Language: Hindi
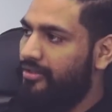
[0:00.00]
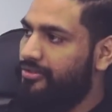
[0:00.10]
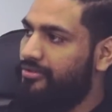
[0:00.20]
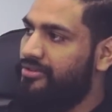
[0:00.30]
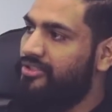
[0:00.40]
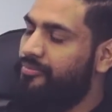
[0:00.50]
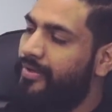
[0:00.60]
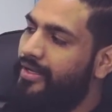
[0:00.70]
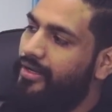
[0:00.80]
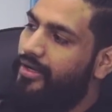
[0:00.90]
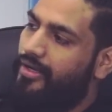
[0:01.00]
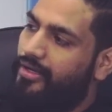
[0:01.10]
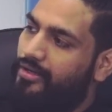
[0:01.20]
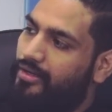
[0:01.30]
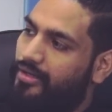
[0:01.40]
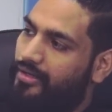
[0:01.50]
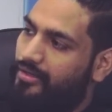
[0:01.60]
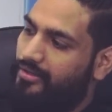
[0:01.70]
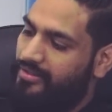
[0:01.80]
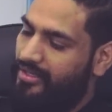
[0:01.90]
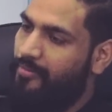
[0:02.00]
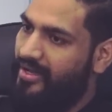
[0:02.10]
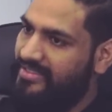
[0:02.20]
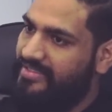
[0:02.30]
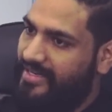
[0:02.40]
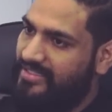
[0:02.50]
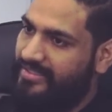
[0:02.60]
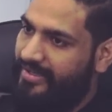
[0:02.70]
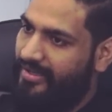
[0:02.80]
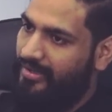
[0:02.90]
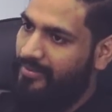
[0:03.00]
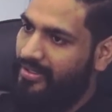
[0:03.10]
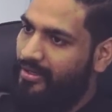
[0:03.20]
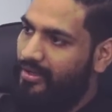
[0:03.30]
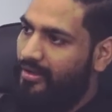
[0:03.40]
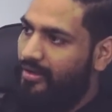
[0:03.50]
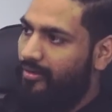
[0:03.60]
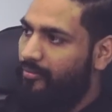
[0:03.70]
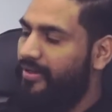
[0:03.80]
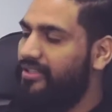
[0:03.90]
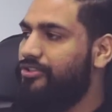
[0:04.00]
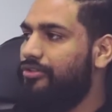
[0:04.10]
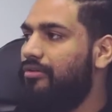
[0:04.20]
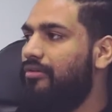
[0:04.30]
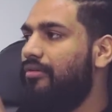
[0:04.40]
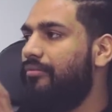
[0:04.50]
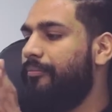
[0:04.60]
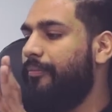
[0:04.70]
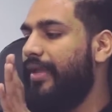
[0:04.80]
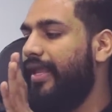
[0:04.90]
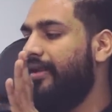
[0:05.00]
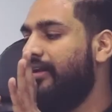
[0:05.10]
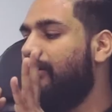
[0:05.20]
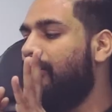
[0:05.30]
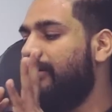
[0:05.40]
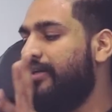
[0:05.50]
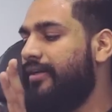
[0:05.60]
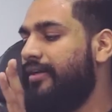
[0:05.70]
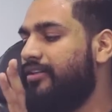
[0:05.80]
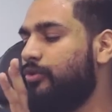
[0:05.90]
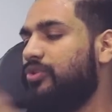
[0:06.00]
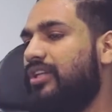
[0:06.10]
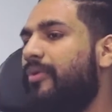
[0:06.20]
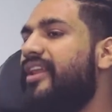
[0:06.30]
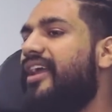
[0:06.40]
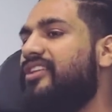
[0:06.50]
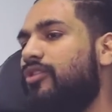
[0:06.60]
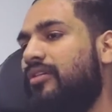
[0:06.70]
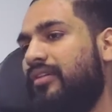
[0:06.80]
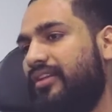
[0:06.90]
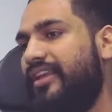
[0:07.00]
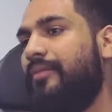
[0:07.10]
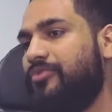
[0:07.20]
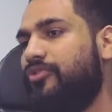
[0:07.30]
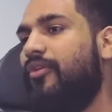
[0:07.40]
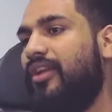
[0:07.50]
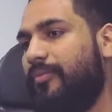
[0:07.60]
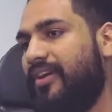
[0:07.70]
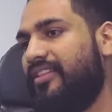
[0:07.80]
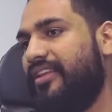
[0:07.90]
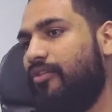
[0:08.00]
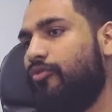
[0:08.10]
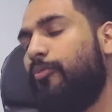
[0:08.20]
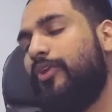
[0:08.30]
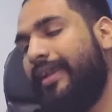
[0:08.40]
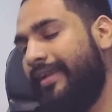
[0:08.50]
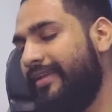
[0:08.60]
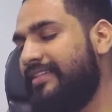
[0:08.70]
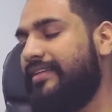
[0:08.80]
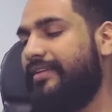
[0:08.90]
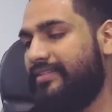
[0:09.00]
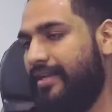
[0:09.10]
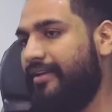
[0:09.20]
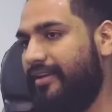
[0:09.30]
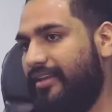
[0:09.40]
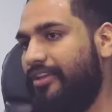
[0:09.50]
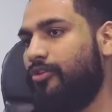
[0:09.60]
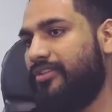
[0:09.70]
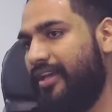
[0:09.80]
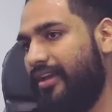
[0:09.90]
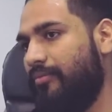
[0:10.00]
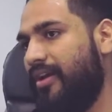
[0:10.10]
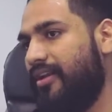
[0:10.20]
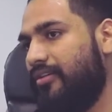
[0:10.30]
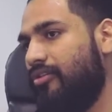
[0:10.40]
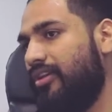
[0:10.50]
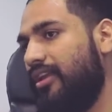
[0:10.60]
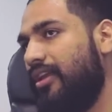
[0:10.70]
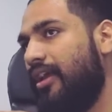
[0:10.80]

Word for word: So जिसमें uh, uh, ये हमारे स्टेट्स हैं अभी बट जो मेन कंटेंट सोशल मीडिया के जो लिए हम जो डेवलप करते हैं वो पूरा इंडियन सेंट्रिक ही होता है हमारा क्योंकि